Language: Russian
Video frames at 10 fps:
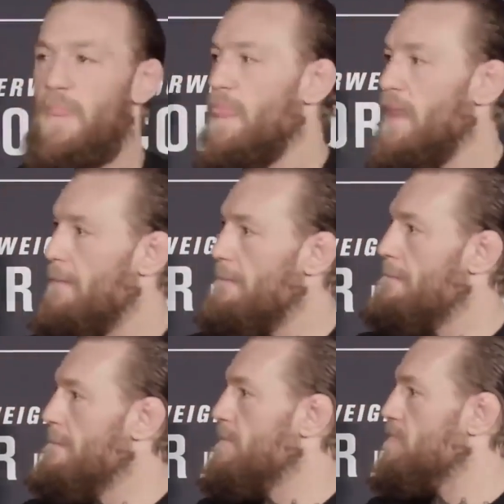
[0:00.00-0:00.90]
как на тебя
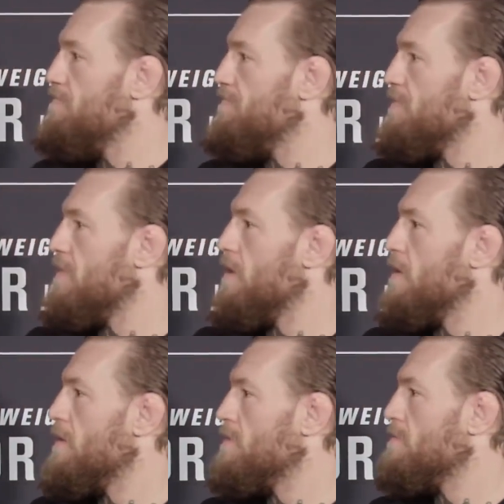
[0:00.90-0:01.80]
давит важность
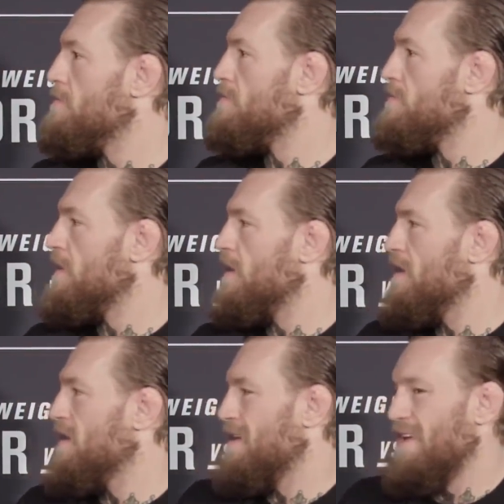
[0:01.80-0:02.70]
победы в этом бою, в
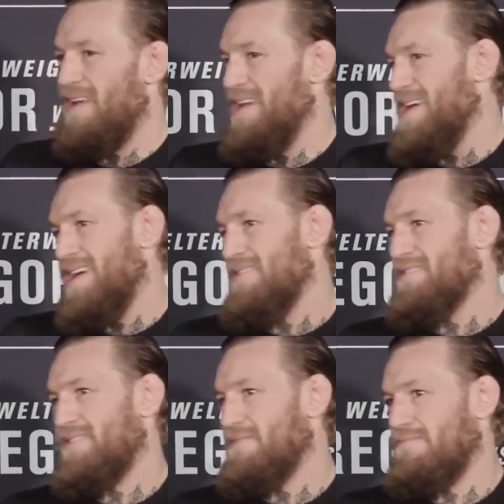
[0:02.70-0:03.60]
отличие от предыдущих?
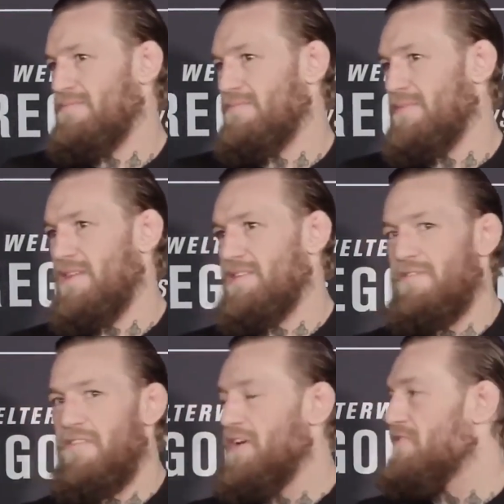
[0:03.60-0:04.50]

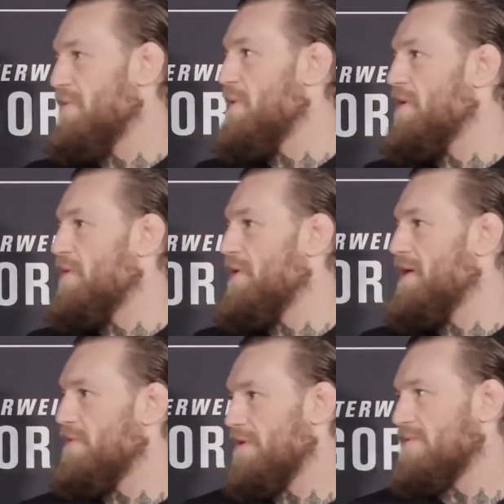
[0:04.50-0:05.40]
Это бои, и мы
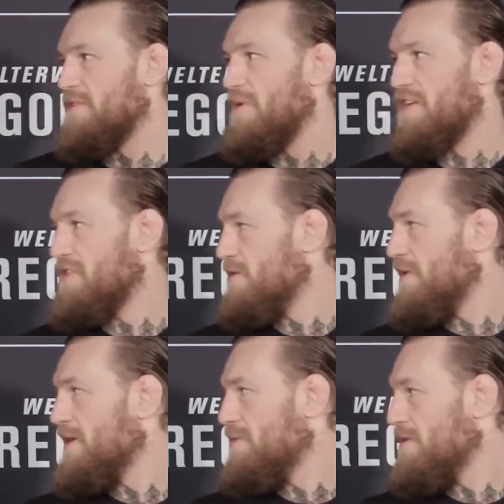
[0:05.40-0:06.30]
всегда хотим
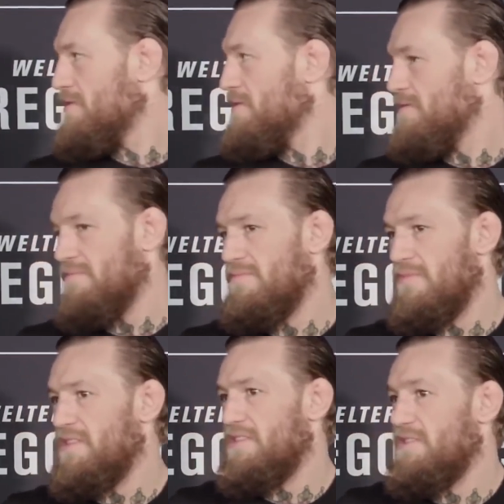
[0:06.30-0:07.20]
победы, но в этом
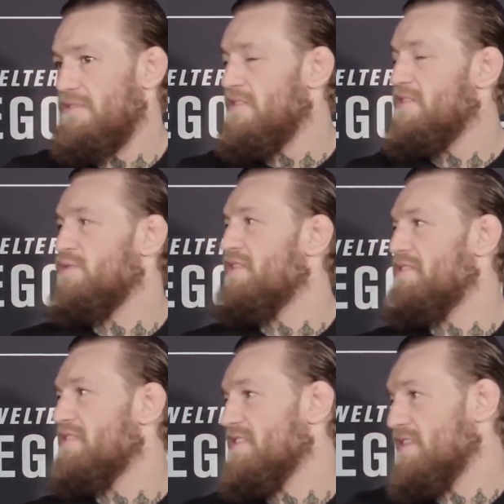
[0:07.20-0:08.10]
случае
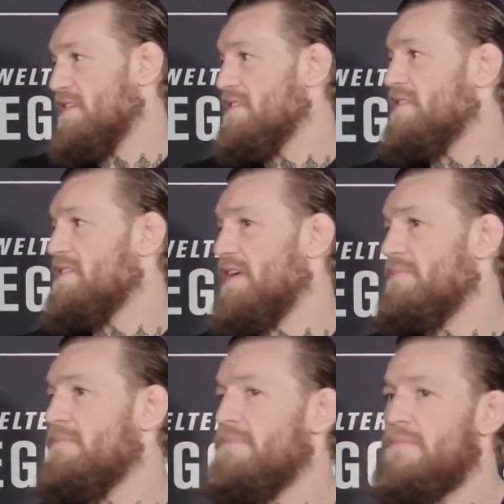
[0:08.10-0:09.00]
все как и в
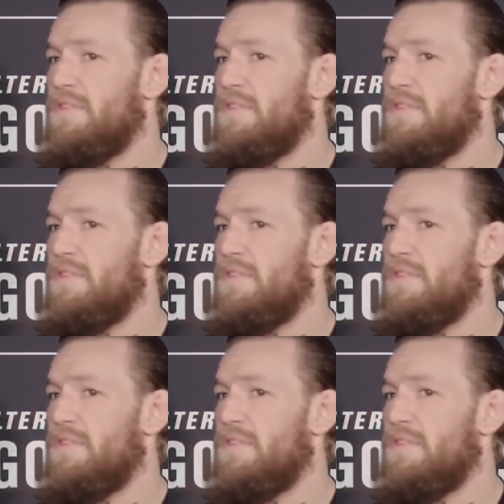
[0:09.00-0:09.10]
предыдущих.